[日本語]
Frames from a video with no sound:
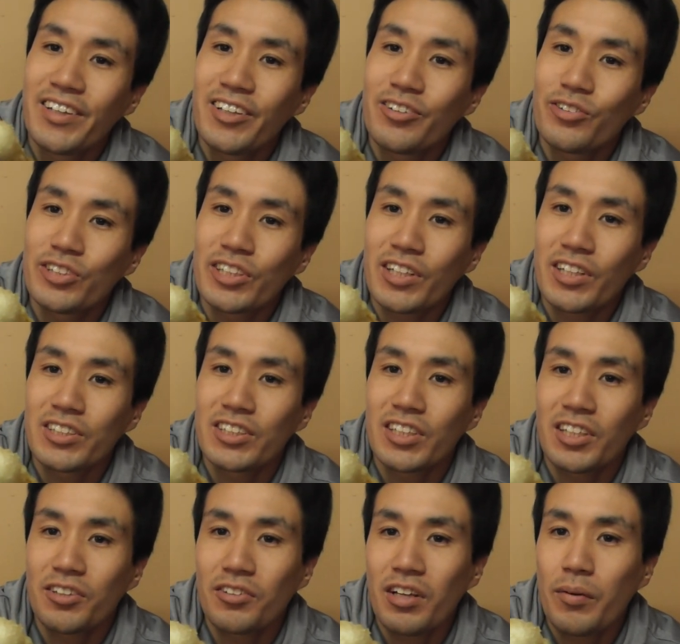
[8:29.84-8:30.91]
火通した感じ
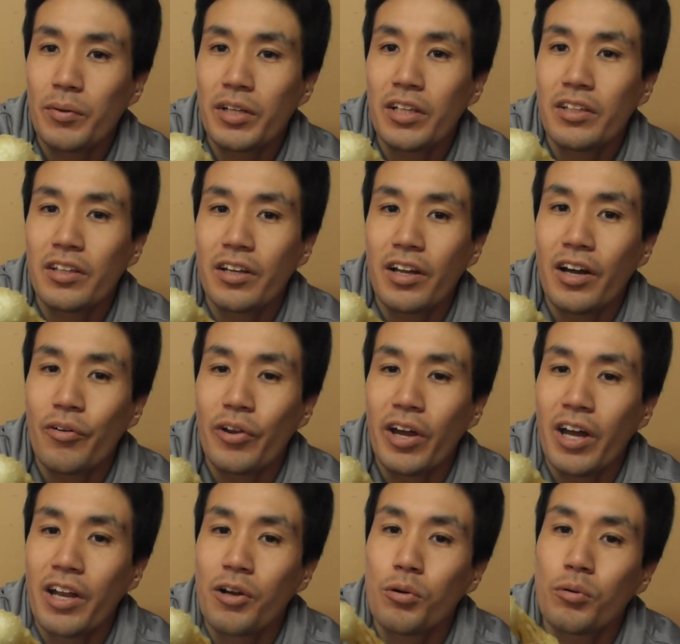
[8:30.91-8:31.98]
だけど、生だったら俺
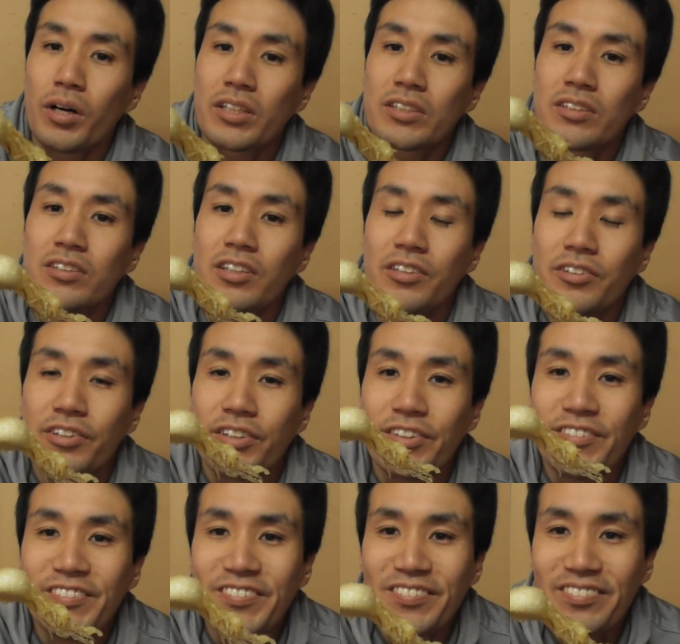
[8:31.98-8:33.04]
腹壊すっていう、
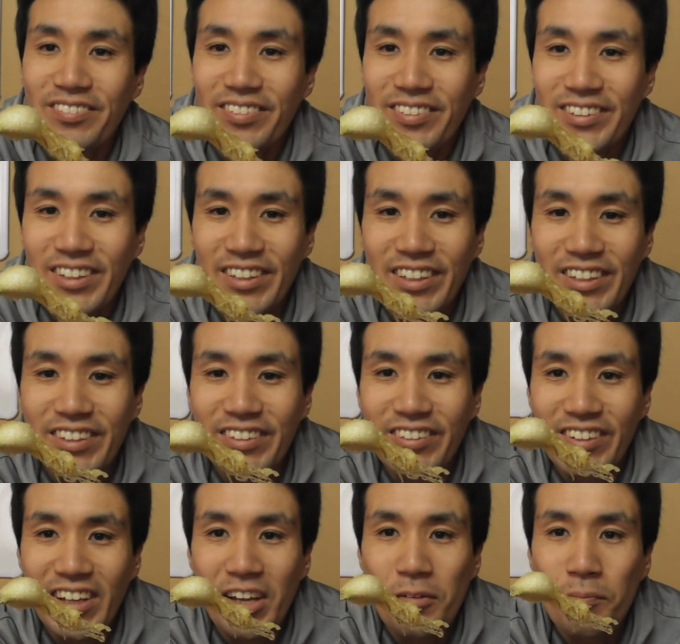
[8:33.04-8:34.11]
ニンニク
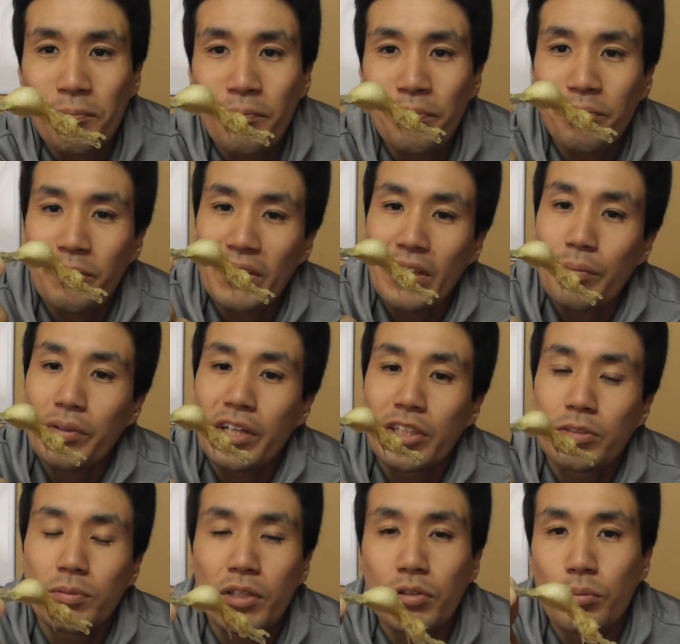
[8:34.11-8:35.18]
のね。まあ多分大
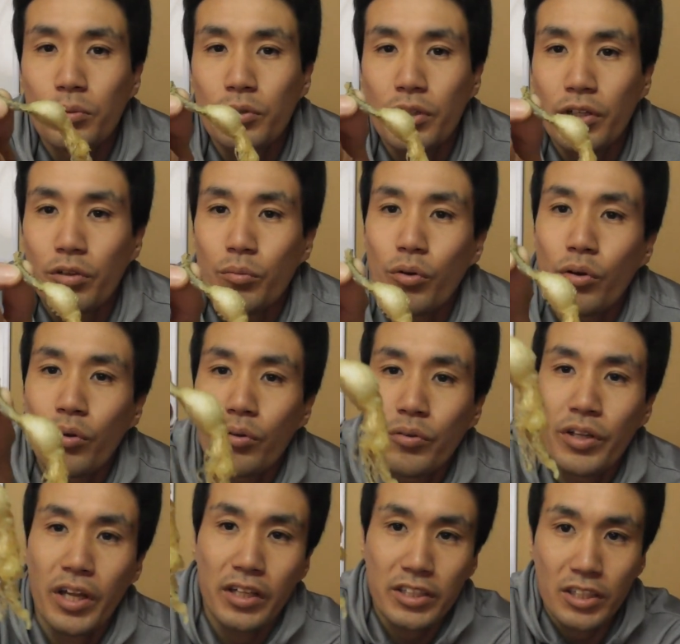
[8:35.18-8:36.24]
丈夫だと思うけども、
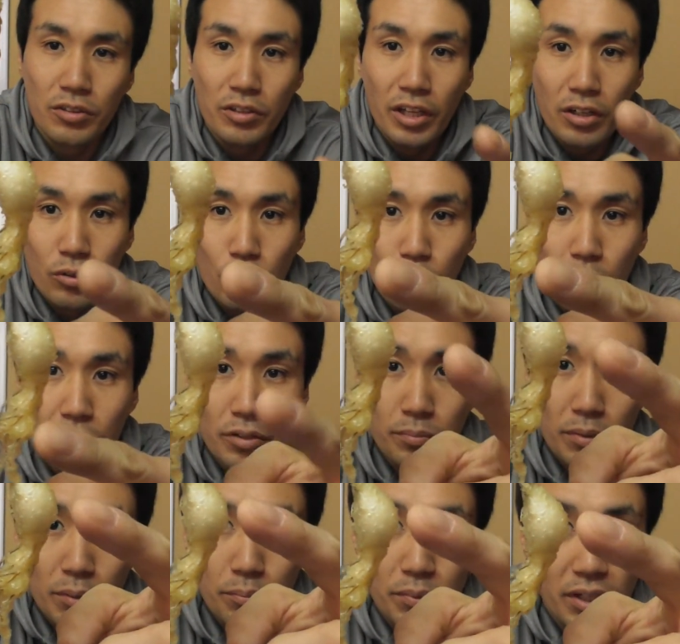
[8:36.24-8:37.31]
ね、ちゃんと根っこもある、
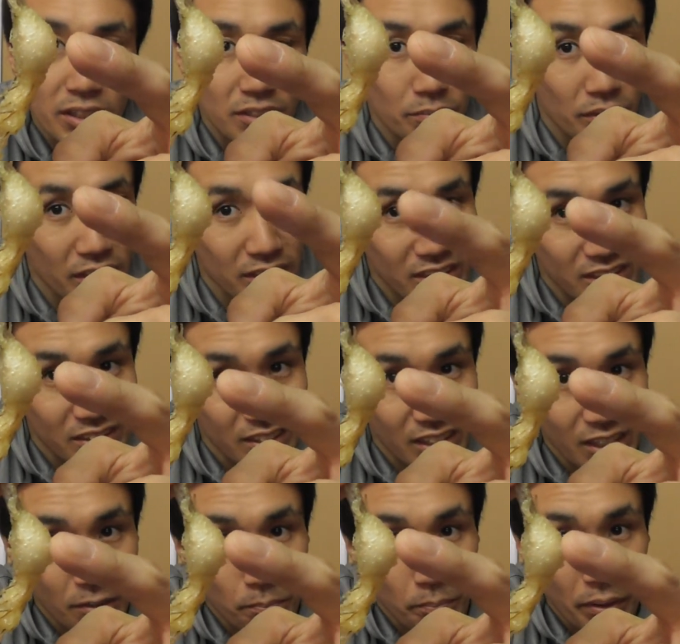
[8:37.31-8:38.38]
み、み、みつが
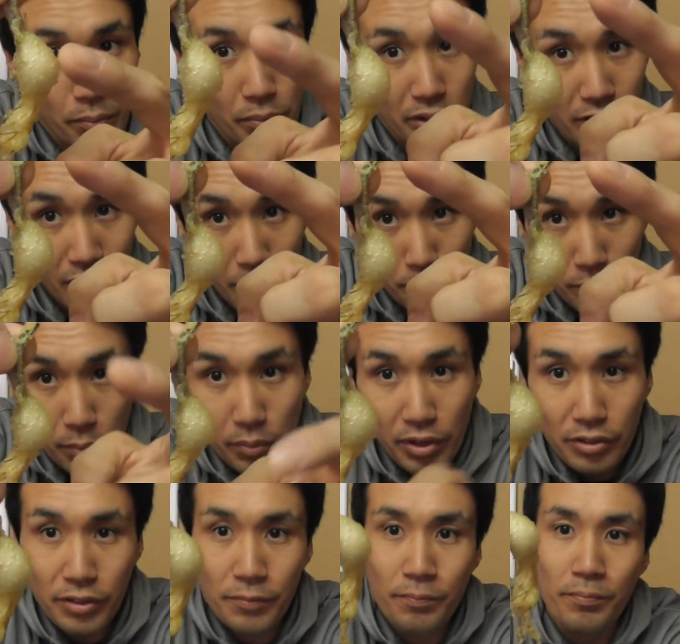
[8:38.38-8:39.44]
りんぺんもある、葉っぱも
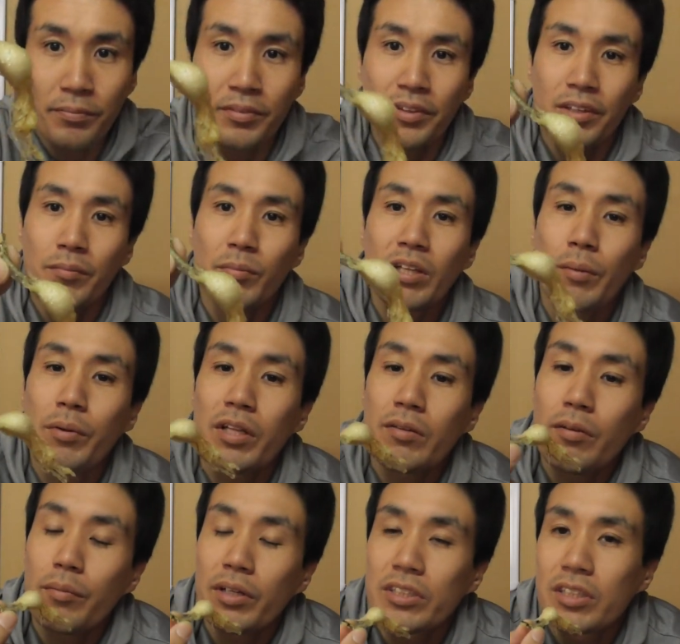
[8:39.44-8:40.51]
ある。まあ食べて
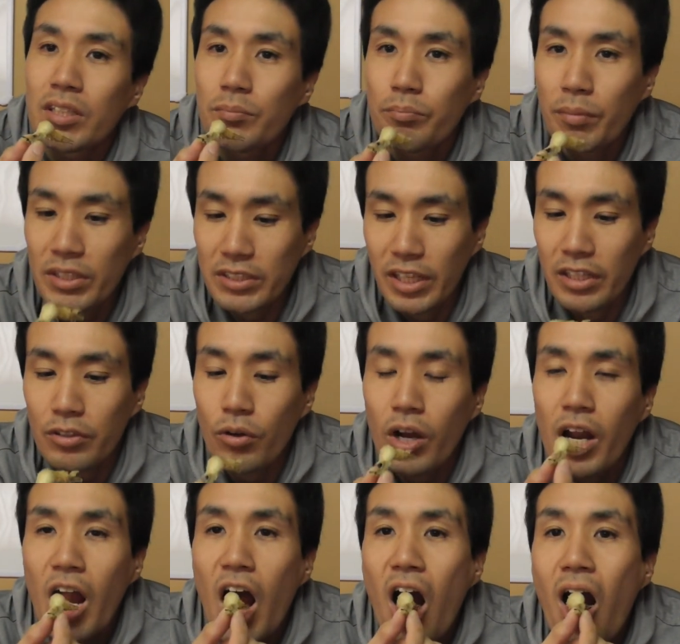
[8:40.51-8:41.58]
みます。まず根っこ
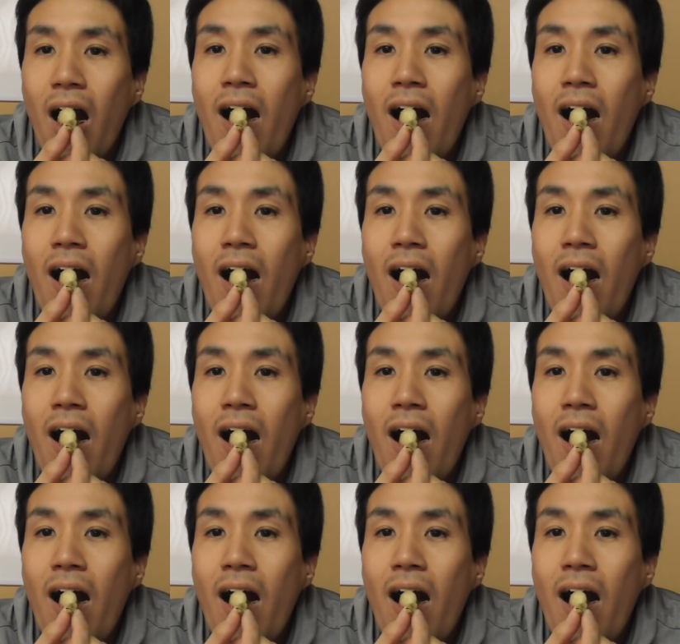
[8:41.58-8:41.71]
から。